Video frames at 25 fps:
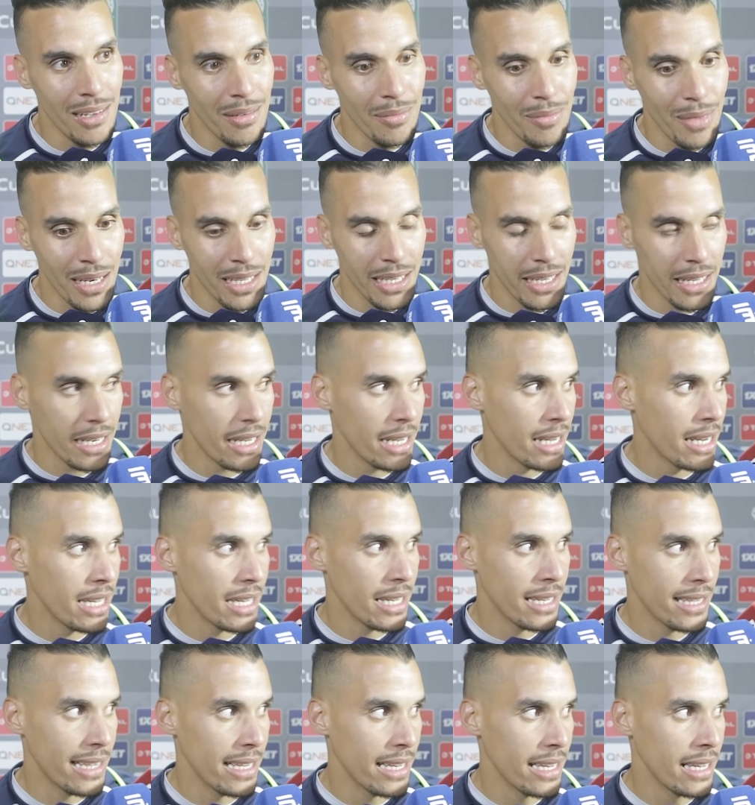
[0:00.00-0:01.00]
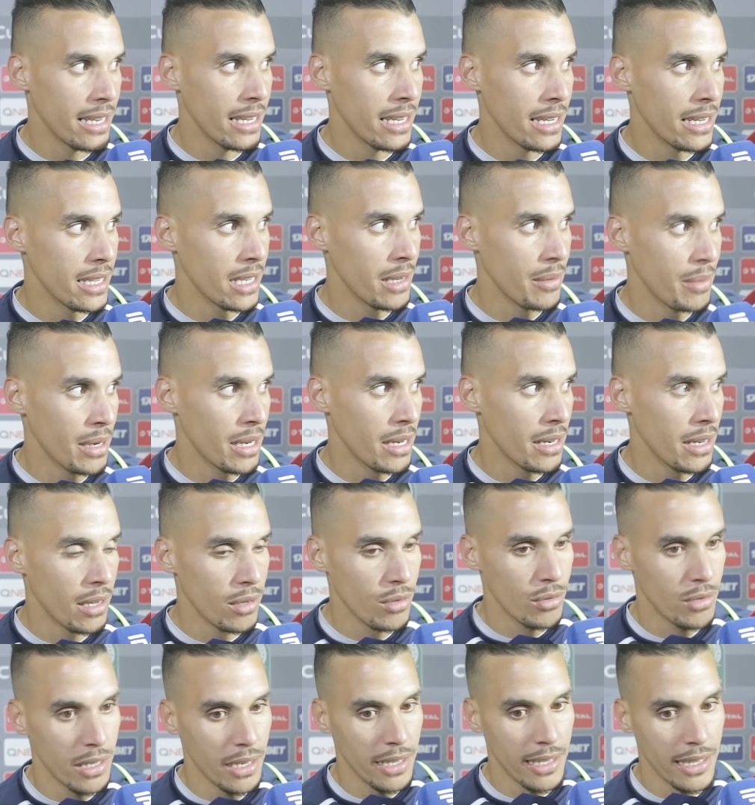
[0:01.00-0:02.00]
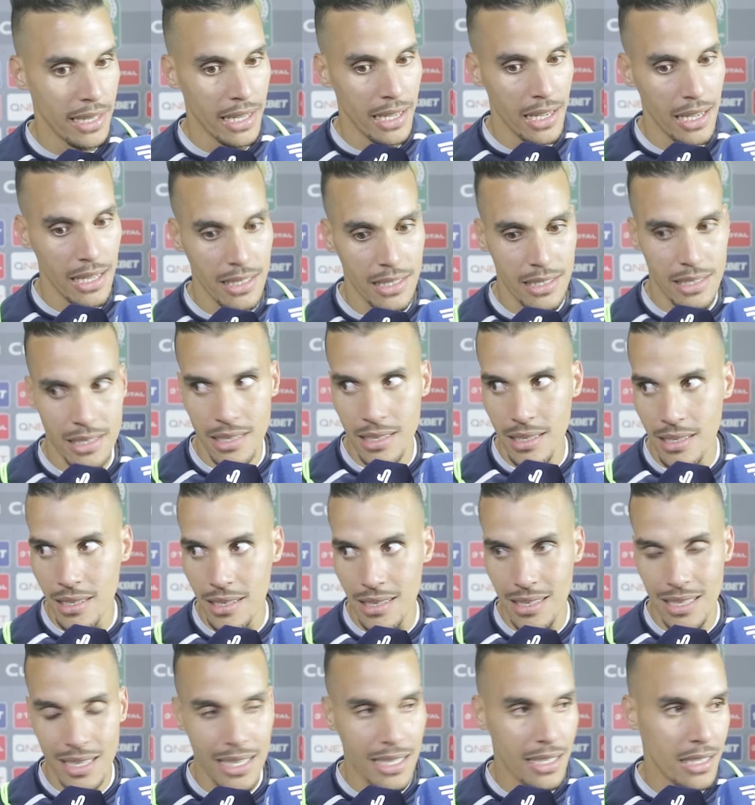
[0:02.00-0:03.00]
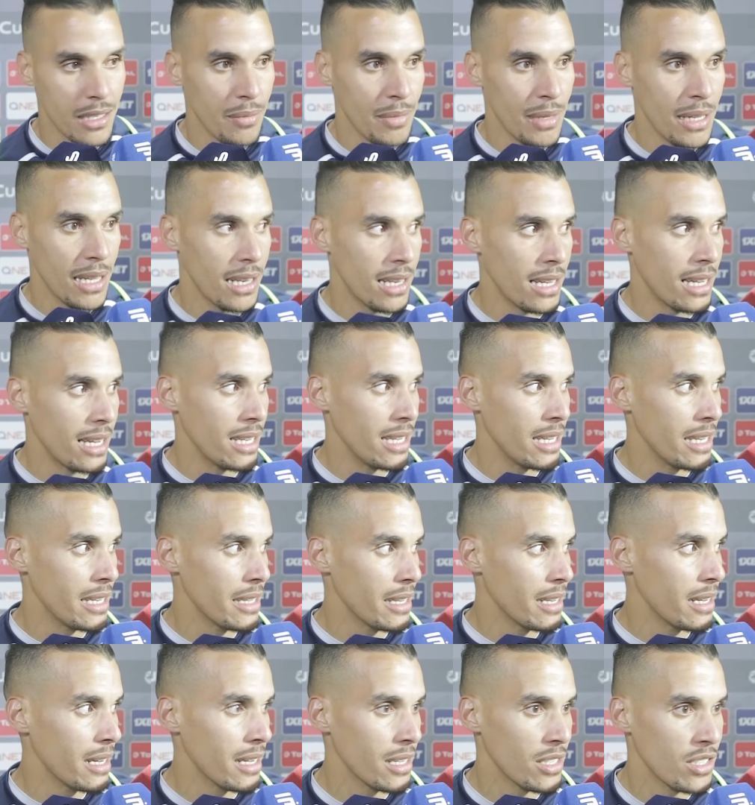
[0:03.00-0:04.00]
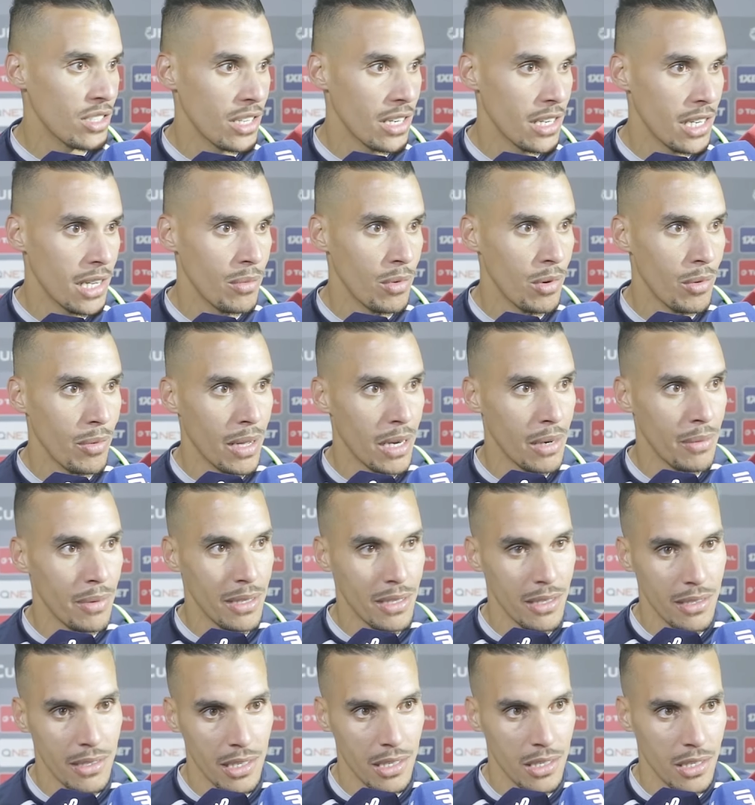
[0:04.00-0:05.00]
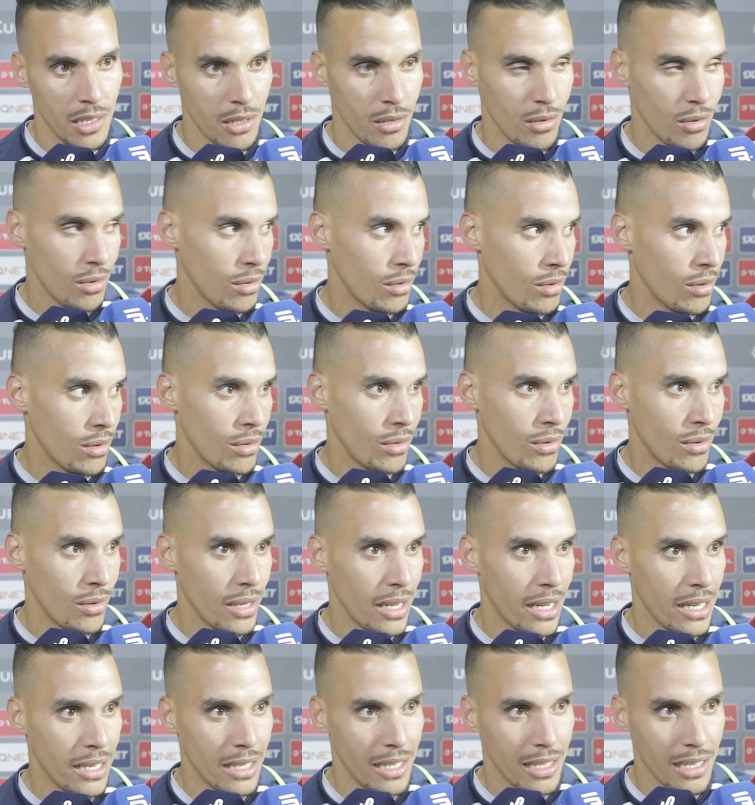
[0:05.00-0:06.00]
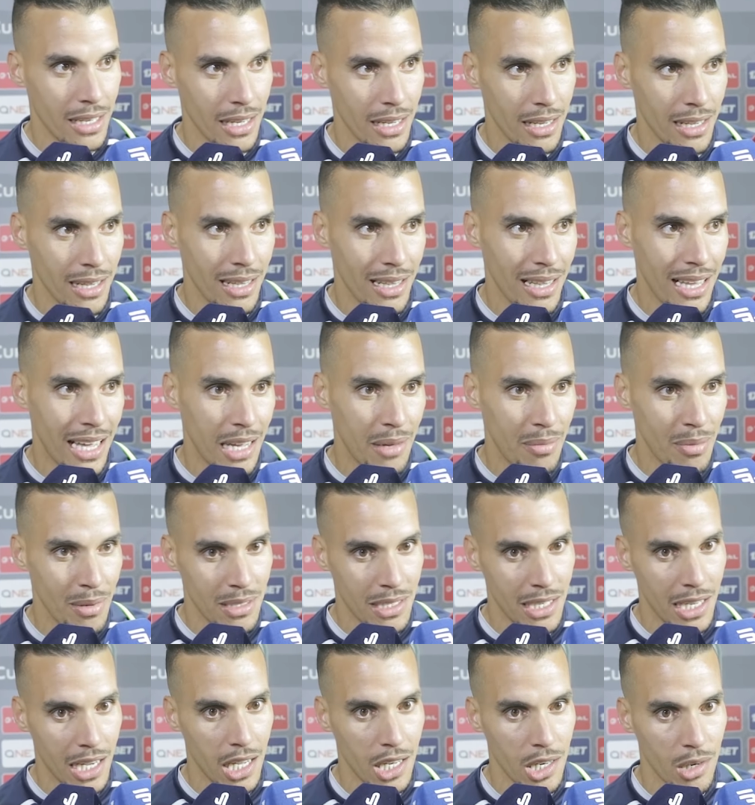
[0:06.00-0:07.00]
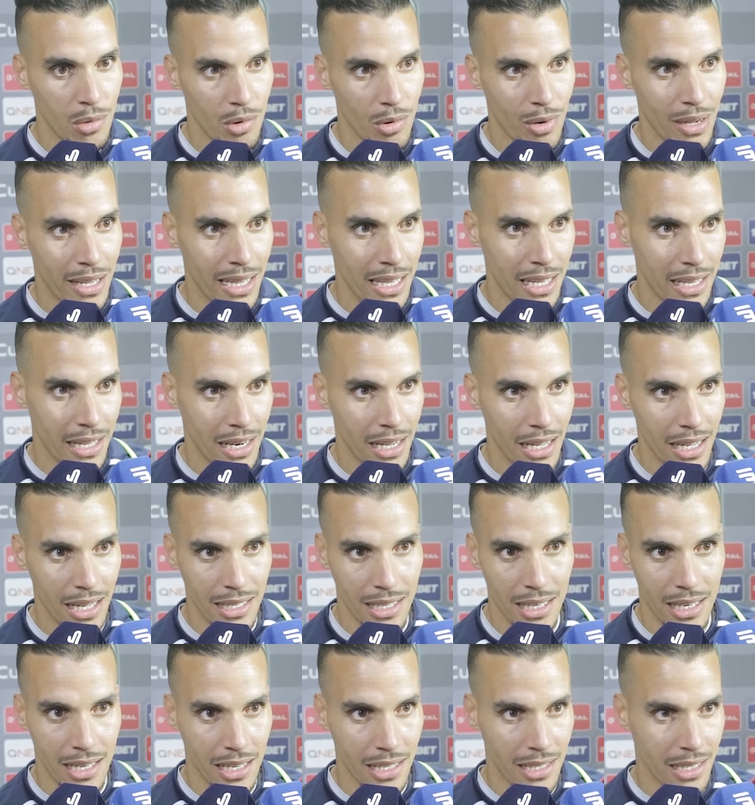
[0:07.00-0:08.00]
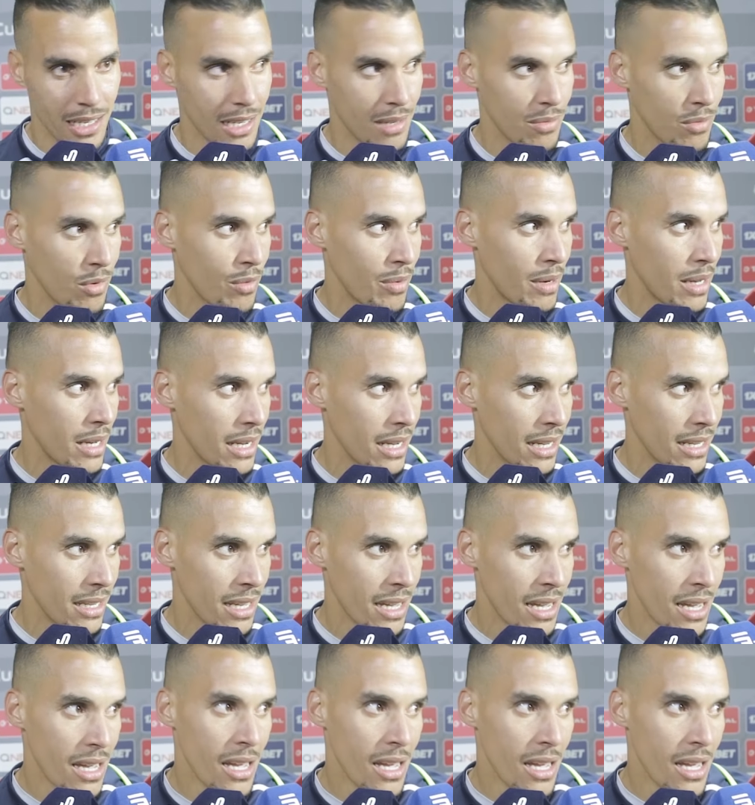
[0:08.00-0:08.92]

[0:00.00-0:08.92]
مارغري كي قلت لك يعني كنا بغينا ناخذ ثلاث نقاط آه، قدمنا اللي علينا جرينا المباراه ما تنساش انه يعني اللاعبين تيعانيو من واحد الارهاق ديال كثره المباريات